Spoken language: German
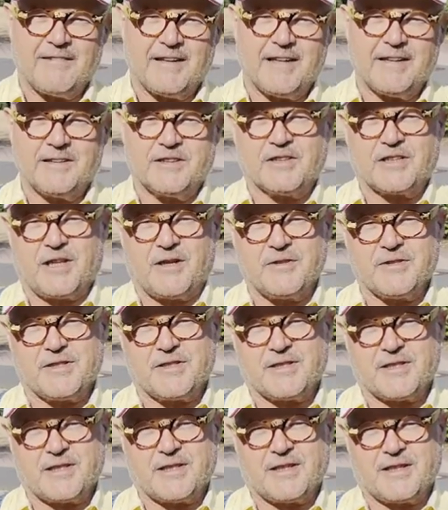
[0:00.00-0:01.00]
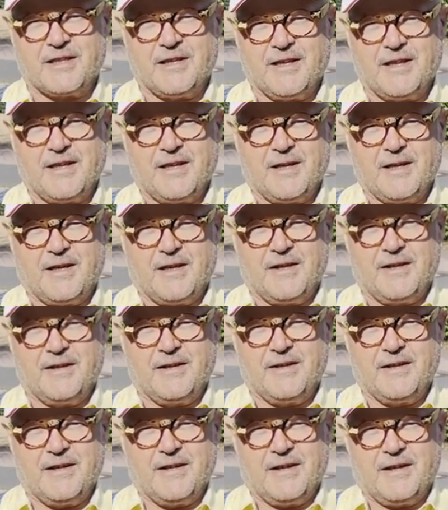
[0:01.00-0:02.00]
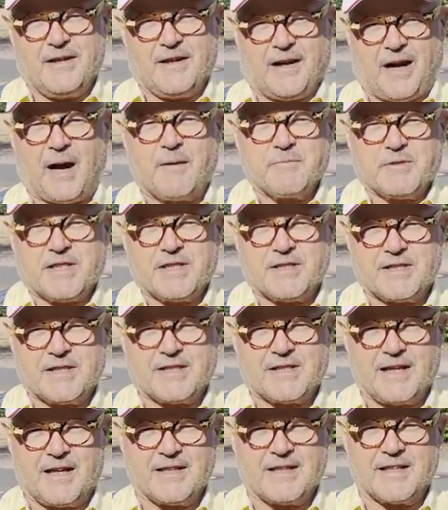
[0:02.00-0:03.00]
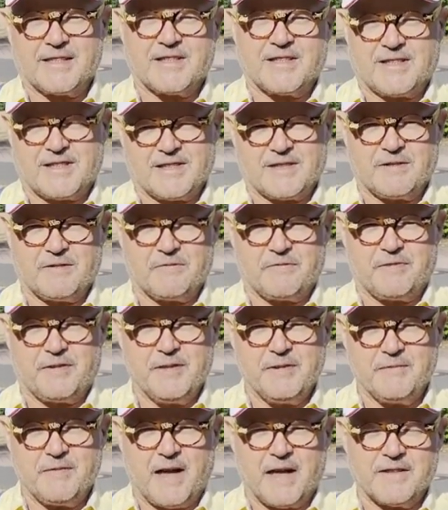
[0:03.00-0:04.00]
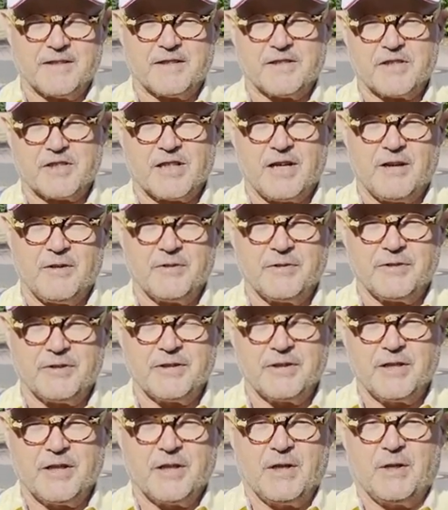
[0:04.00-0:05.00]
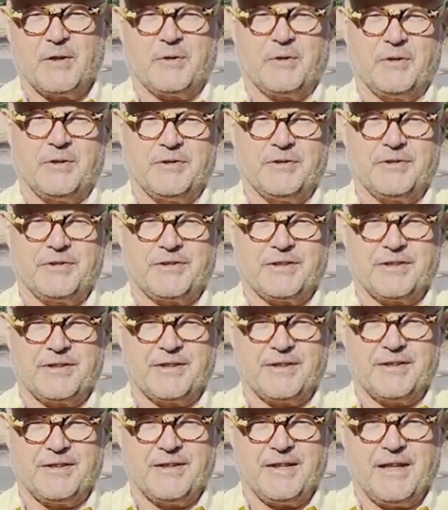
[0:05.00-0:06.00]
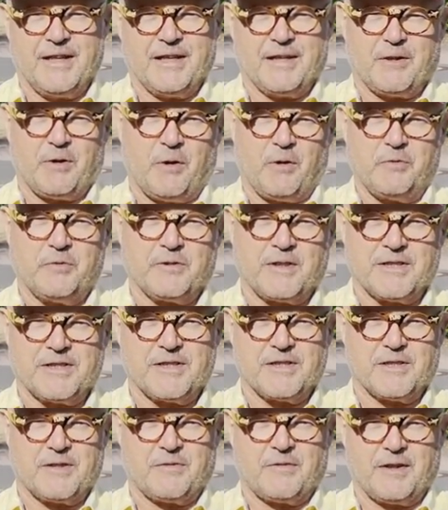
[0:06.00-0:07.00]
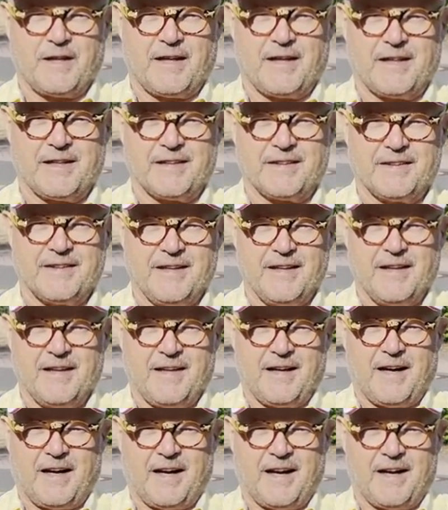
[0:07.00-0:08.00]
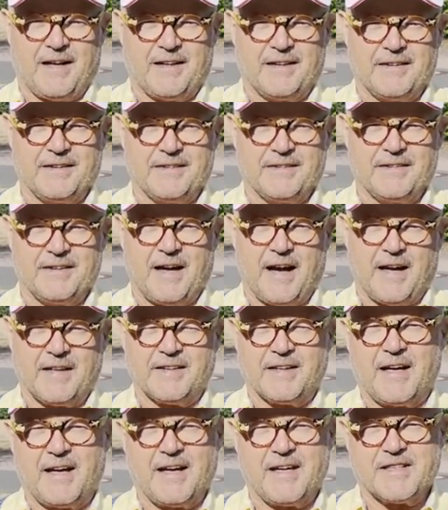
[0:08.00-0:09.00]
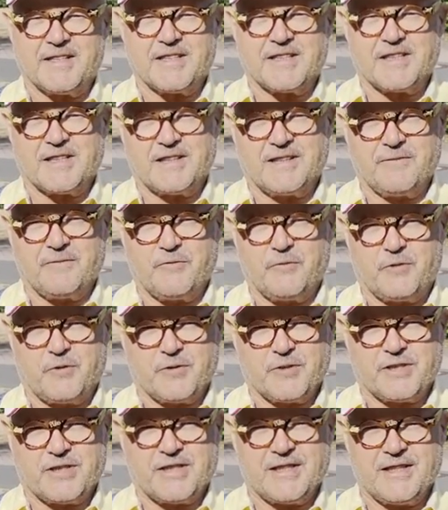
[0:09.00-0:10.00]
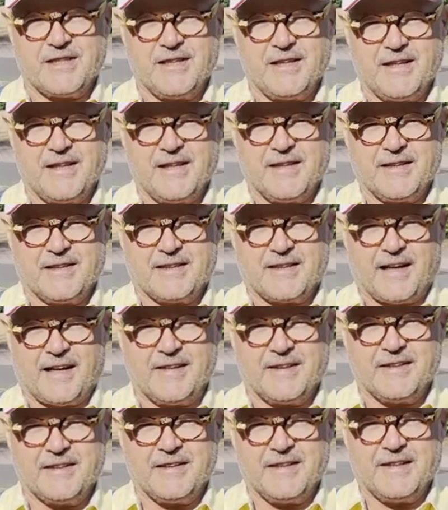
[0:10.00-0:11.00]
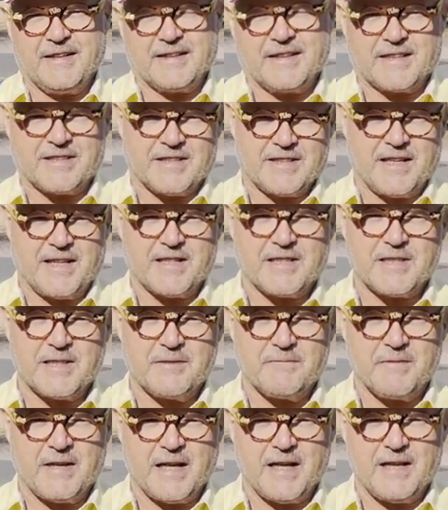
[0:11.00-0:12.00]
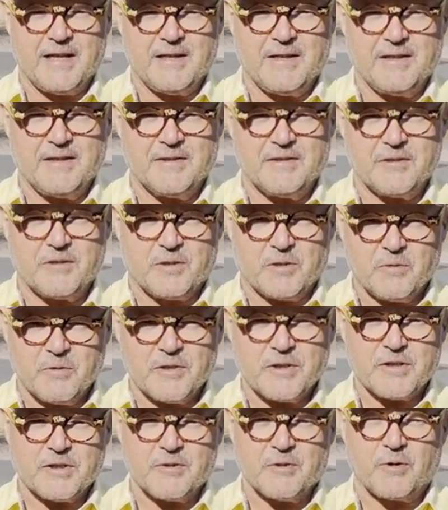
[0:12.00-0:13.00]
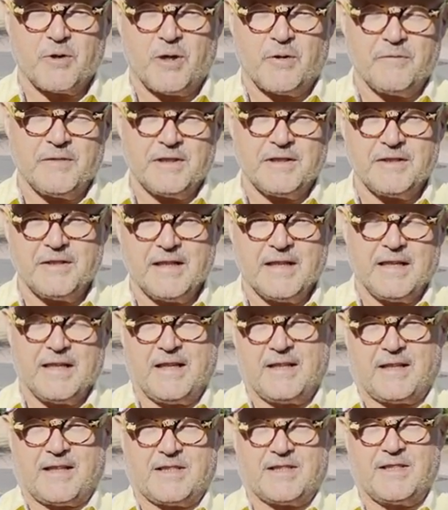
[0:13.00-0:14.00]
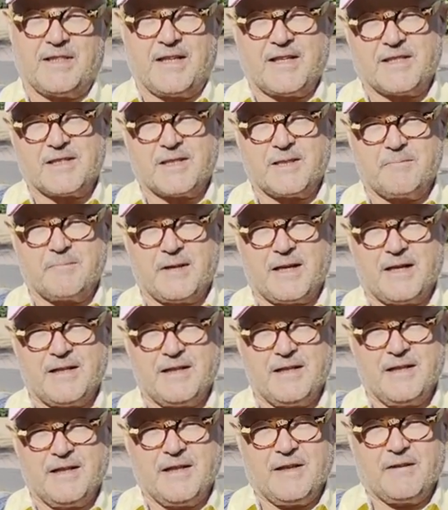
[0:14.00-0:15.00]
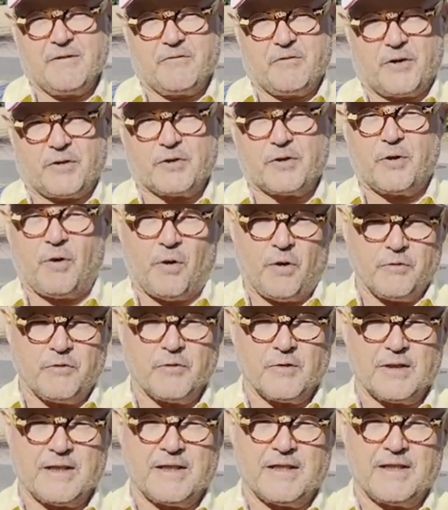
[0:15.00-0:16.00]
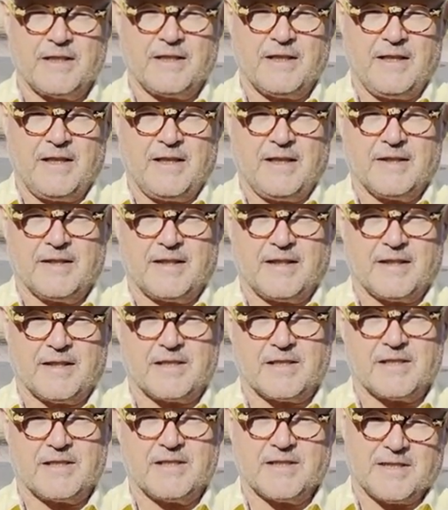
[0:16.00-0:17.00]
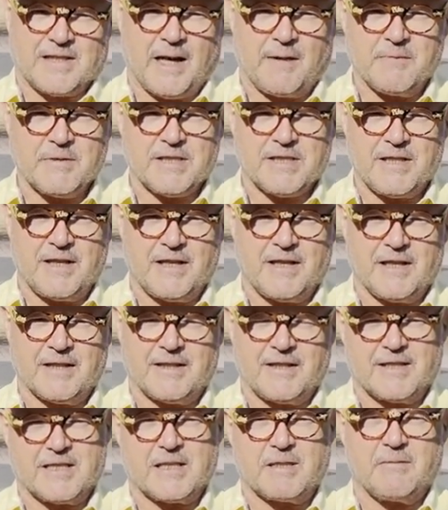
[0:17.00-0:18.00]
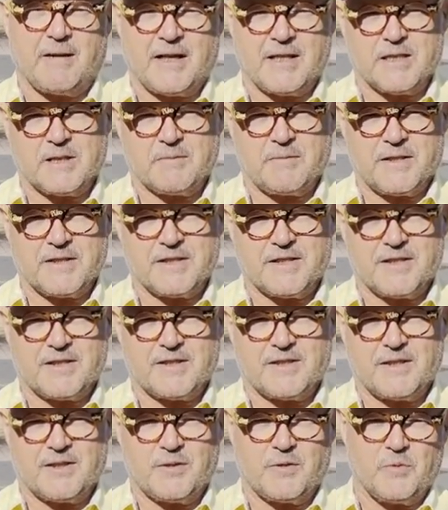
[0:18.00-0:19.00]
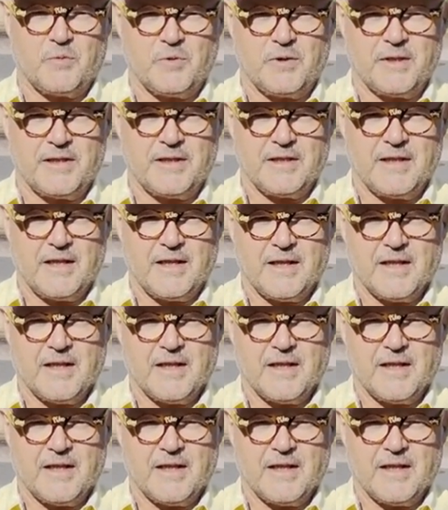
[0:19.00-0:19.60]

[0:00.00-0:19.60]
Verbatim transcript: waren, schauen Sie sich, äh, haben Sie sich ja jetzt diesen Film angeschaut und äh, ich hoffe, das ist vielleicht ein Anreiz für Sie, dann das nächste Mal zu uns zu kommen. Das nächste Mal wird hoffentlich der Samstag, der 22. Juli